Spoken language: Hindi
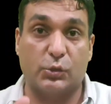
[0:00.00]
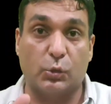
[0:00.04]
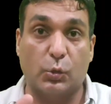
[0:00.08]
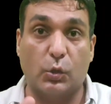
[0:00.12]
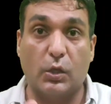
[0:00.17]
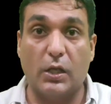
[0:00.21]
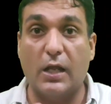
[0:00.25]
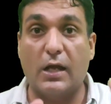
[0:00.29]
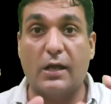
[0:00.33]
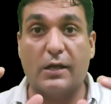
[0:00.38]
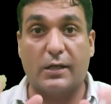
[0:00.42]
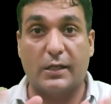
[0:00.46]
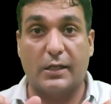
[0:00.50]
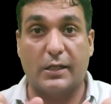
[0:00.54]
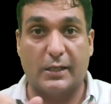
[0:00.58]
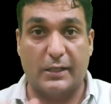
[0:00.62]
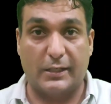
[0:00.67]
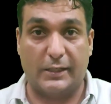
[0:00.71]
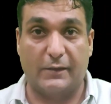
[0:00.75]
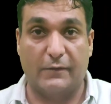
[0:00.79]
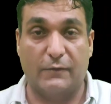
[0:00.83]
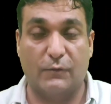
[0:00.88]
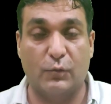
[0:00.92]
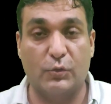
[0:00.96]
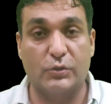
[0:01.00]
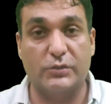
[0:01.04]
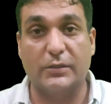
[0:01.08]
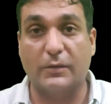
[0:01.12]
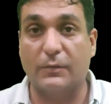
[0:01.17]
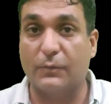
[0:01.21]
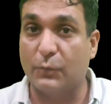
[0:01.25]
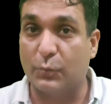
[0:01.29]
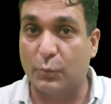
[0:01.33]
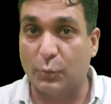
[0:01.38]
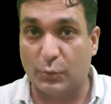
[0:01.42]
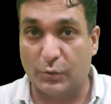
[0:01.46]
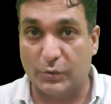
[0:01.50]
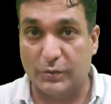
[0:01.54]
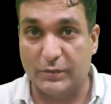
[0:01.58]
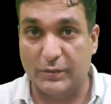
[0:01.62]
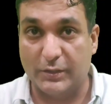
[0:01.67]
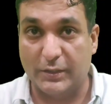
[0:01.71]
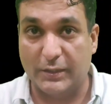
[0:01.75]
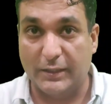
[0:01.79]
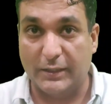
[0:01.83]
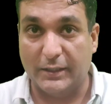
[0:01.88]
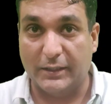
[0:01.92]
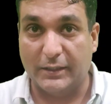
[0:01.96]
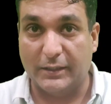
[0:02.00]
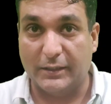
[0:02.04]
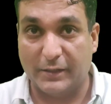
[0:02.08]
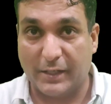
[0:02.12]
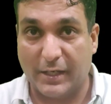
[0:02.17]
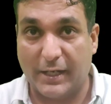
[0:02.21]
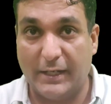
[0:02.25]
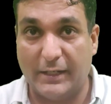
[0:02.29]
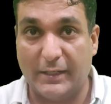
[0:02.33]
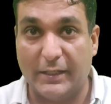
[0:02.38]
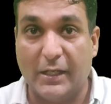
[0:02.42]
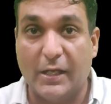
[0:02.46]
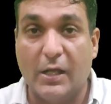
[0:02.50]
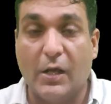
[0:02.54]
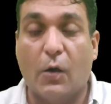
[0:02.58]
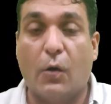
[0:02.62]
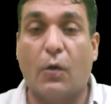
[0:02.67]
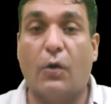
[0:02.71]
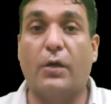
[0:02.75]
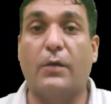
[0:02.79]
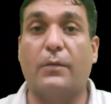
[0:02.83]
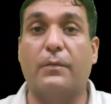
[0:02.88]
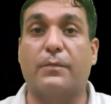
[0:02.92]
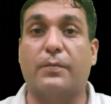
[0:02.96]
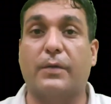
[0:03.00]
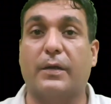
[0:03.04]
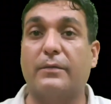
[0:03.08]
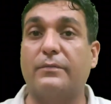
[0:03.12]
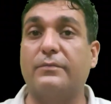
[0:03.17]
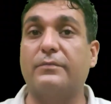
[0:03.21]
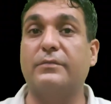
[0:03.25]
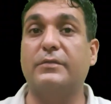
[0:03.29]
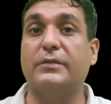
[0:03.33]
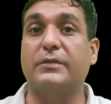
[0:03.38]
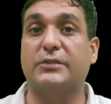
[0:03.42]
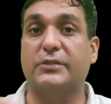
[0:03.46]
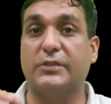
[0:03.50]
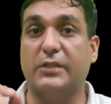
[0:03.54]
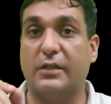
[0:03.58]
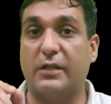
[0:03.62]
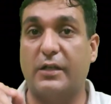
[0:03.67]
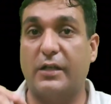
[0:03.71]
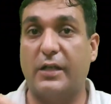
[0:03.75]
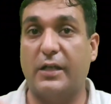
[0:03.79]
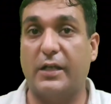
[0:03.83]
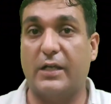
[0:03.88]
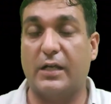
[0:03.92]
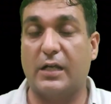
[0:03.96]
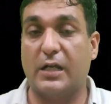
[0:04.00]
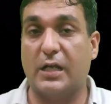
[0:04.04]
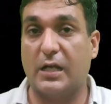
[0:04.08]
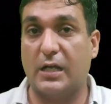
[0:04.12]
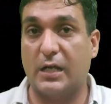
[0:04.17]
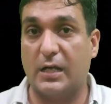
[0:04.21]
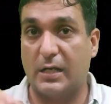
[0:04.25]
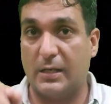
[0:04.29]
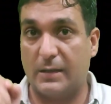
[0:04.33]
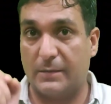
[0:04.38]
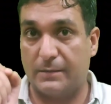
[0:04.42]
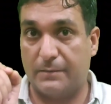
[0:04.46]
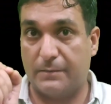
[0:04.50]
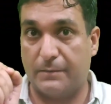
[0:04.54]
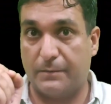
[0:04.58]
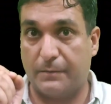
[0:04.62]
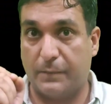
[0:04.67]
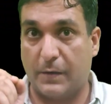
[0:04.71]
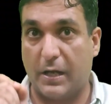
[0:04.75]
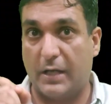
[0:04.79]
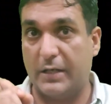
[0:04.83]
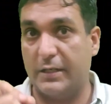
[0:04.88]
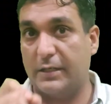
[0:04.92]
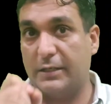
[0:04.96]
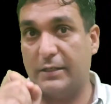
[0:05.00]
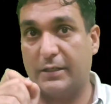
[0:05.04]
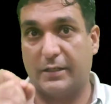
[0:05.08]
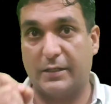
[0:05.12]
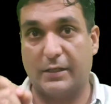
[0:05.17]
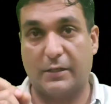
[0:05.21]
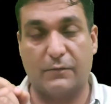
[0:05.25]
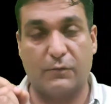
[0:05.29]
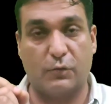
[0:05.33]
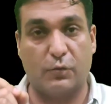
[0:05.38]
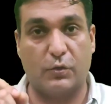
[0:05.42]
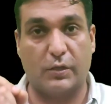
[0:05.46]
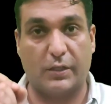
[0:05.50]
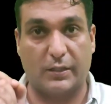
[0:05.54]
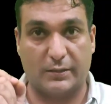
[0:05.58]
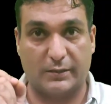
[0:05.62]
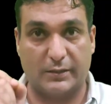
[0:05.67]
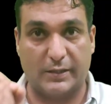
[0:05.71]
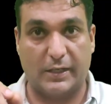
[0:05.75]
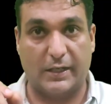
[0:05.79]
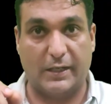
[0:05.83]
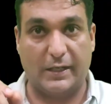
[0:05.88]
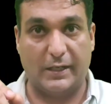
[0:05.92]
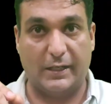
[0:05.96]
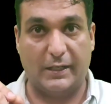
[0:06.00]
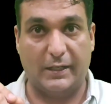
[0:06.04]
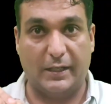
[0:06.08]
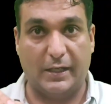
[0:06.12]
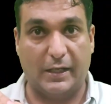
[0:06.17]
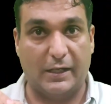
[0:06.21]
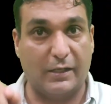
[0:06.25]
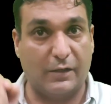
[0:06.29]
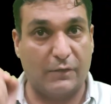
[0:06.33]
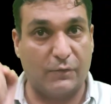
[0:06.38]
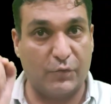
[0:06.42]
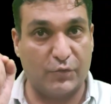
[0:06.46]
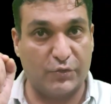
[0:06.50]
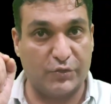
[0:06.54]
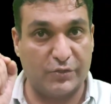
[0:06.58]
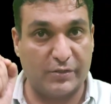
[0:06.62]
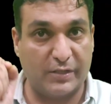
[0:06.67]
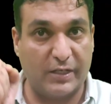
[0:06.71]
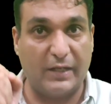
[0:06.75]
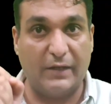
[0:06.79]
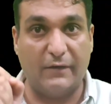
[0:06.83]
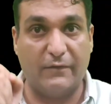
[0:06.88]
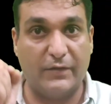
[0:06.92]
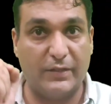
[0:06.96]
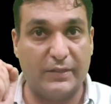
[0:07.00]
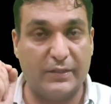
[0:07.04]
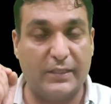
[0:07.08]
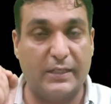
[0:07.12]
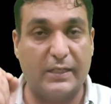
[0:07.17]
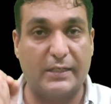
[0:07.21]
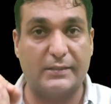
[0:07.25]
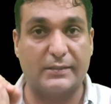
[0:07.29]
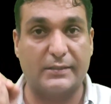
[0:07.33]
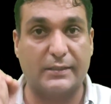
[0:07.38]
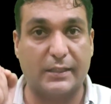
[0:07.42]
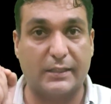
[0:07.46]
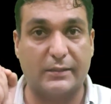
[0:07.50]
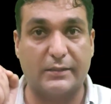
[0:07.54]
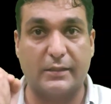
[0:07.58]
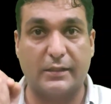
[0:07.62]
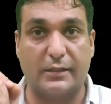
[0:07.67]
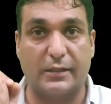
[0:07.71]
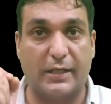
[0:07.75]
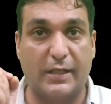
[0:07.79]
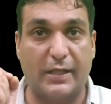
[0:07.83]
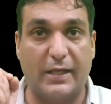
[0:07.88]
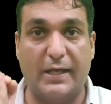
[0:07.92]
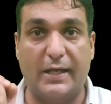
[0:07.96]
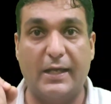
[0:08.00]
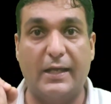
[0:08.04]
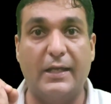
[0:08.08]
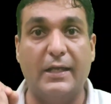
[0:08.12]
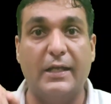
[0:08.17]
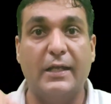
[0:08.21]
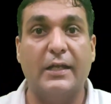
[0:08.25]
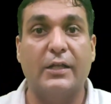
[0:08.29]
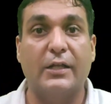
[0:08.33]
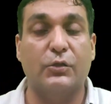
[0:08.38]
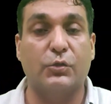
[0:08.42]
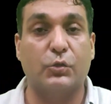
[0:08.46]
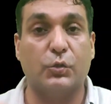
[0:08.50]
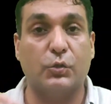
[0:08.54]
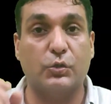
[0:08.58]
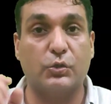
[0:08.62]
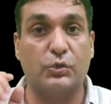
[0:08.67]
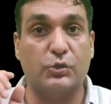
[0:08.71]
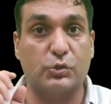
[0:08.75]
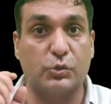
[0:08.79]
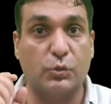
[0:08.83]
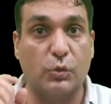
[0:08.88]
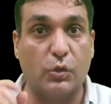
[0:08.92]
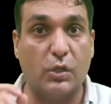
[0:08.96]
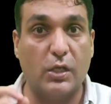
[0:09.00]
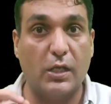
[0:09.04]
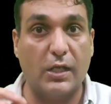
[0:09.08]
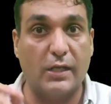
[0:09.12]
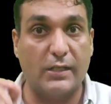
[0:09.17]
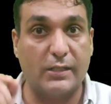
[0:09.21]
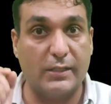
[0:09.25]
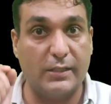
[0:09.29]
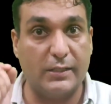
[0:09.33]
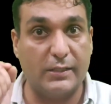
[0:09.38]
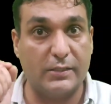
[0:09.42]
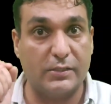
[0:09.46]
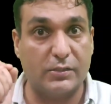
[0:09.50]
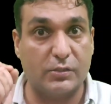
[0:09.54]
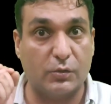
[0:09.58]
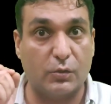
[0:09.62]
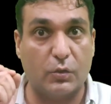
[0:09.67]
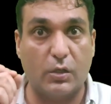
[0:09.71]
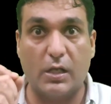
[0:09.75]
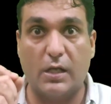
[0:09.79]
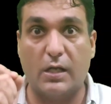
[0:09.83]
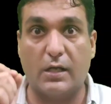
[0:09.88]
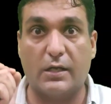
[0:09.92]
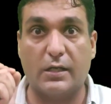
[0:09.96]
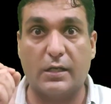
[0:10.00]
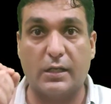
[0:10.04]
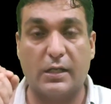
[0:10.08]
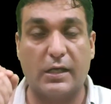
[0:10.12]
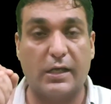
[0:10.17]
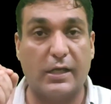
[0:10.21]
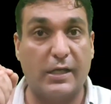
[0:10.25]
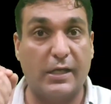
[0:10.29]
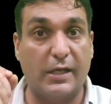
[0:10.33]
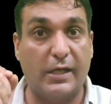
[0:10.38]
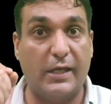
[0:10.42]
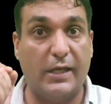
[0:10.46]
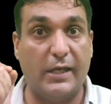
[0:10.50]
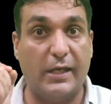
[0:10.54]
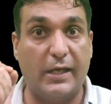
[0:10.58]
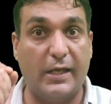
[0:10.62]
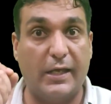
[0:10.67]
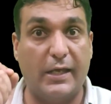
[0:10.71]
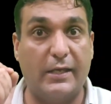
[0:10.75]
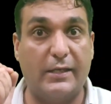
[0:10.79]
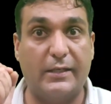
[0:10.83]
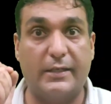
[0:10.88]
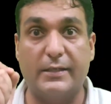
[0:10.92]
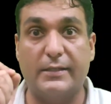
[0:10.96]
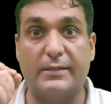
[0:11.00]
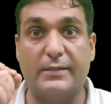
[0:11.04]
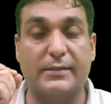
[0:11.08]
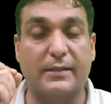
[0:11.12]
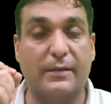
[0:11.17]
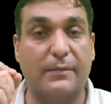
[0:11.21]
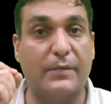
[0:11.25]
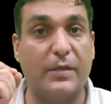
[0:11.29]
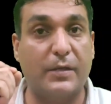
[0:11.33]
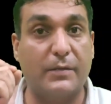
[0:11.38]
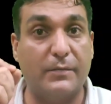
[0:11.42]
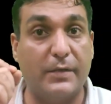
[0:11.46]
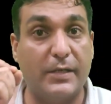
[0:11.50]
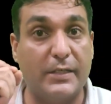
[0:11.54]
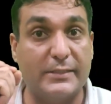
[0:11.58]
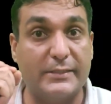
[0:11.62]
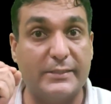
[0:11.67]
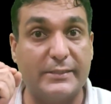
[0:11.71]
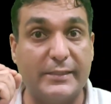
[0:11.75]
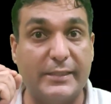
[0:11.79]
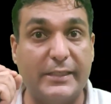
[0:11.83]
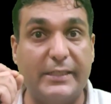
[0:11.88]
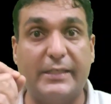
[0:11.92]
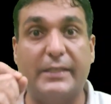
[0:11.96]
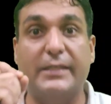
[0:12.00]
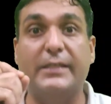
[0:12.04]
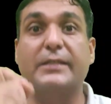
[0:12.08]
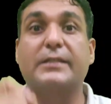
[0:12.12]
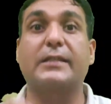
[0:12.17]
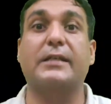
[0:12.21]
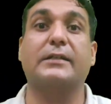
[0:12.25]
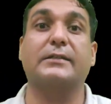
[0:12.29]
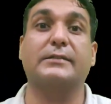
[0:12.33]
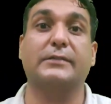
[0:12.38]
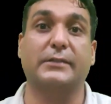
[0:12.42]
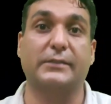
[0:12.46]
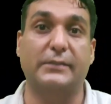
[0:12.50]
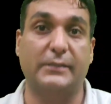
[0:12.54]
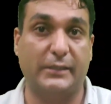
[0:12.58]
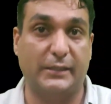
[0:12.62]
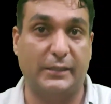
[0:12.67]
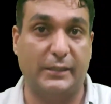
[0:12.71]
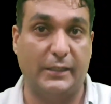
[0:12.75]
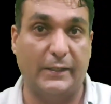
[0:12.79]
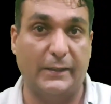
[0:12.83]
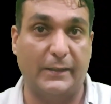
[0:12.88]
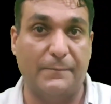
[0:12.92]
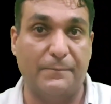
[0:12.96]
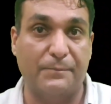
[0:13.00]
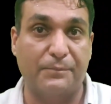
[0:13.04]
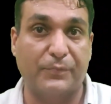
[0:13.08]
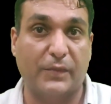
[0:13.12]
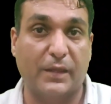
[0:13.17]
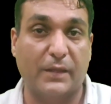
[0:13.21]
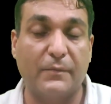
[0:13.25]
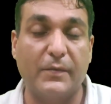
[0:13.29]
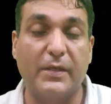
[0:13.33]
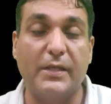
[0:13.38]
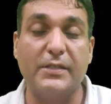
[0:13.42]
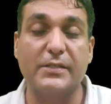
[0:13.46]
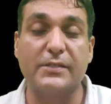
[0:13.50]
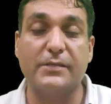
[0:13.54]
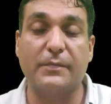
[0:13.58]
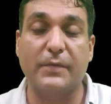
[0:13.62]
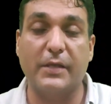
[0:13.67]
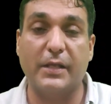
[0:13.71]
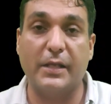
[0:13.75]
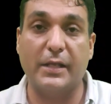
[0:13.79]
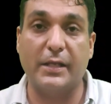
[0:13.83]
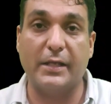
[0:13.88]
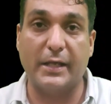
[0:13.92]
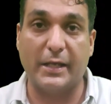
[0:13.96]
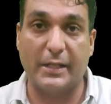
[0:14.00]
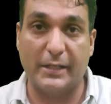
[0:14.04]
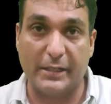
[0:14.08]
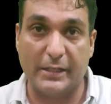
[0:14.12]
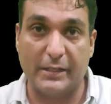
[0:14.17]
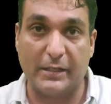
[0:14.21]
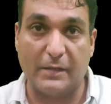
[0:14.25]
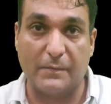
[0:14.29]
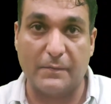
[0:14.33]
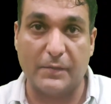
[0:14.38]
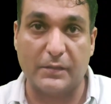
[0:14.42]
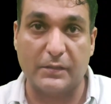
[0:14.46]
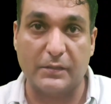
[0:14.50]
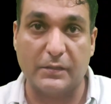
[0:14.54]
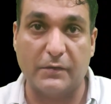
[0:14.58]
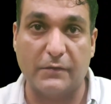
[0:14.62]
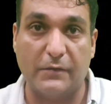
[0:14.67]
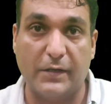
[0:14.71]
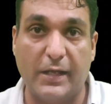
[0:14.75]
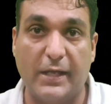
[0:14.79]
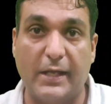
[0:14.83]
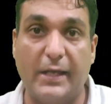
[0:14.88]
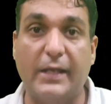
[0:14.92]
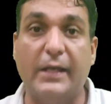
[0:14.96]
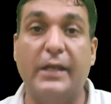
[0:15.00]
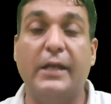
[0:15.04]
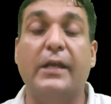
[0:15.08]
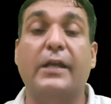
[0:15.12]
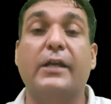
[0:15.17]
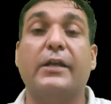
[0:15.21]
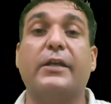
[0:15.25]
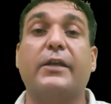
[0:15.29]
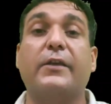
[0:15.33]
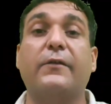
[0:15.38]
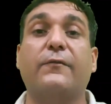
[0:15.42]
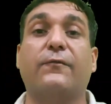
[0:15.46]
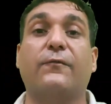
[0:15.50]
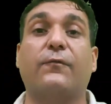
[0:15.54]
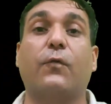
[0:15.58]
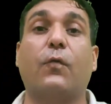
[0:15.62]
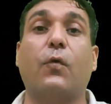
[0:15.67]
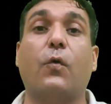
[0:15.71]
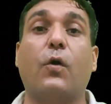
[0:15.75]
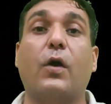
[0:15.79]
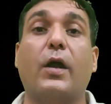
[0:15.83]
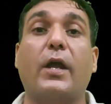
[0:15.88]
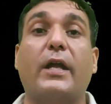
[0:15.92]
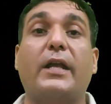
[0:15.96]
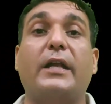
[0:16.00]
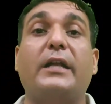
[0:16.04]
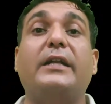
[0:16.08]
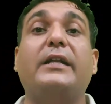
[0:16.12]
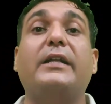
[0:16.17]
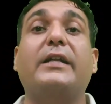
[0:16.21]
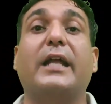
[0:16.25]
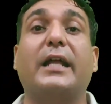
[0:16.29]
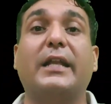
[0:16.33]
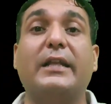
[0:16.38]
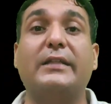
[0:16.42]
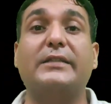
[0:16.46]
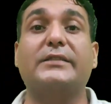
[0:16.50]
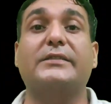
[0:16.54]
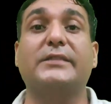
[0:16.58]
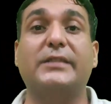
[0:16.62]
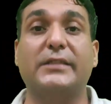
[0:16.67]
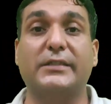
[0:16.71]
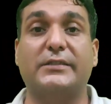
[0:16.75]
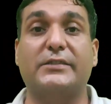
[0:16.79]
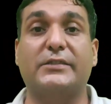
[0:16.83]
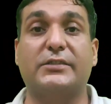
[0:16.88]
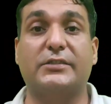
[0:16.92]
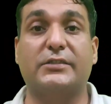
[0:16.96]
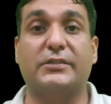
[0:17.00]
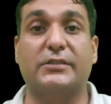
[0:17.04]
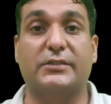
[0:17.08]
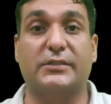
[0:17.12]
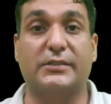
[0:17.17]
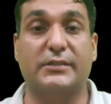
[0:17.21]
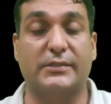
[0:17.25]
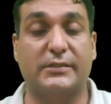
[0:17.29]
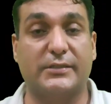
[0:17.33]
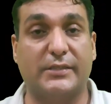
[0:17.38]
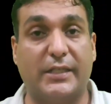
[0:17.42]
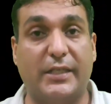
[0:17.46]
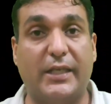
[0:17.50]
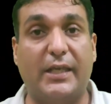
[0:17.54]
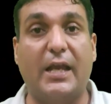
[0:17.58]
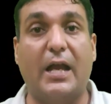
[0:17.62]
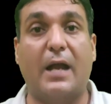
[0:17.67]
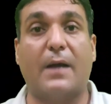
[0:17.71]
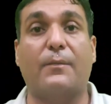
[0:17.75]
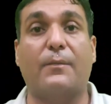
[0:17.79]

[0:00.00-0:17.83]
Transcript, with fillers: सोलह कलाएं वो संपूर्ण थे राइट और ब्रह्मचर्य का पालन अगर वो करता है अगर वो श्री विद्या साधक है तो सोलह की सोलह कलाएं एक ही समय में सीखी जा सकती हैं मीन्स मेरे कहने का मतलब है कि वो इंटेलिजेंस जिसकी